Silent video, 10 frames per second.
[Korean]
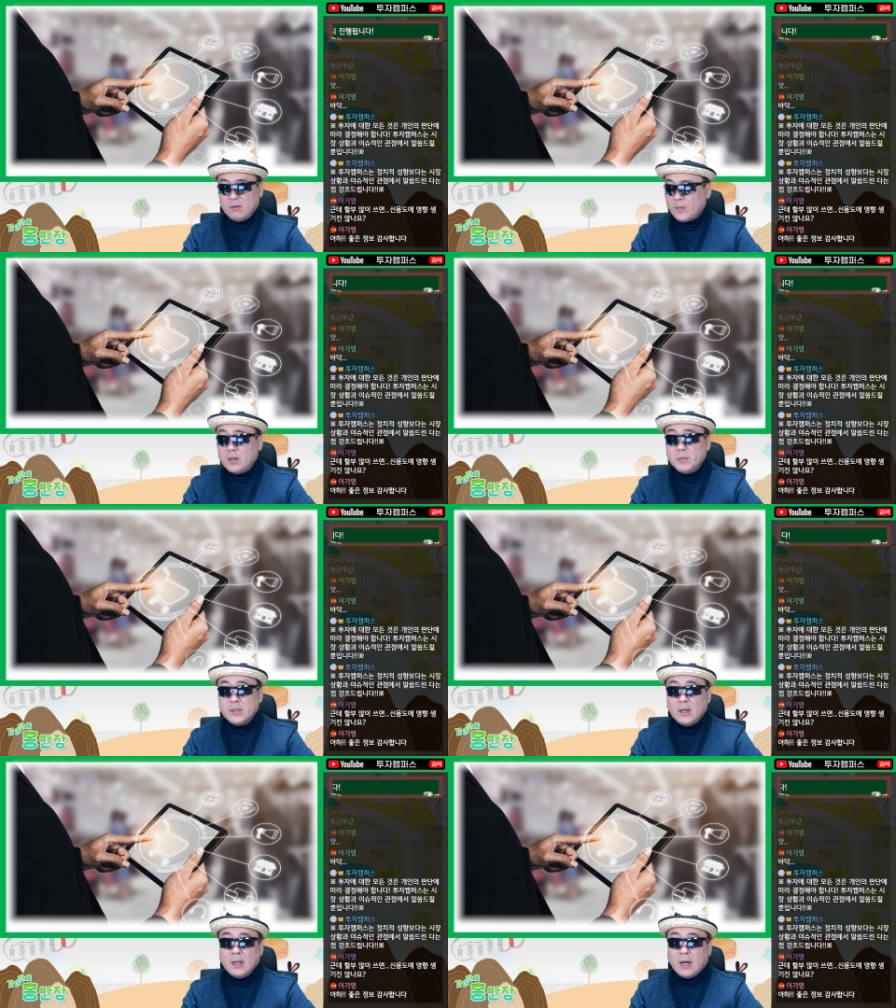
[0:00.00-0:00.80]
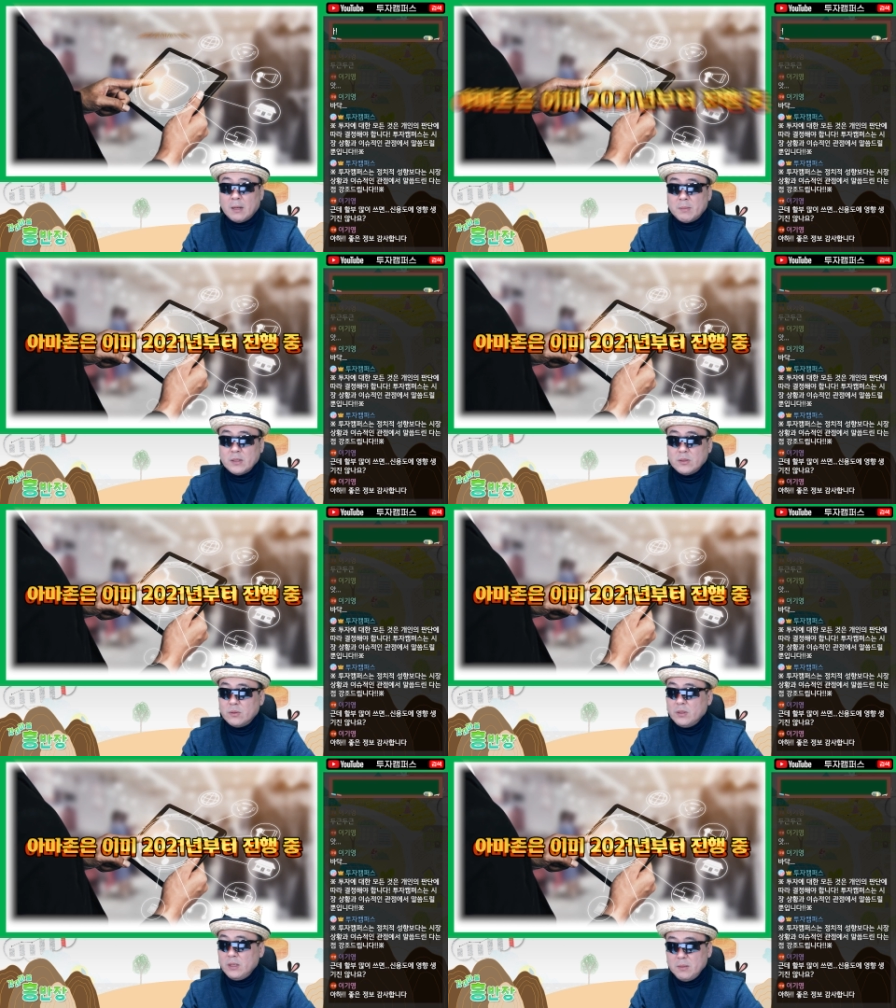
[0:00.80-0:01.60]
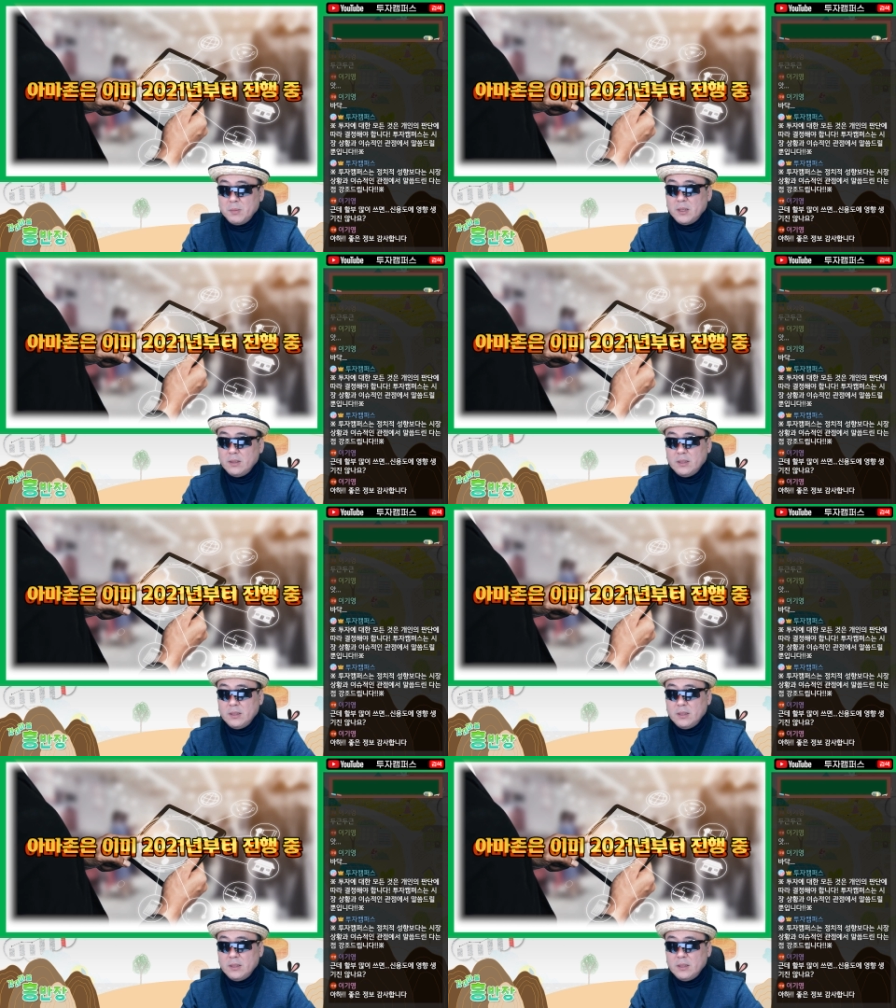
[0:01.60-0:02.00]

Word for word: 그러면서 아마존은 이미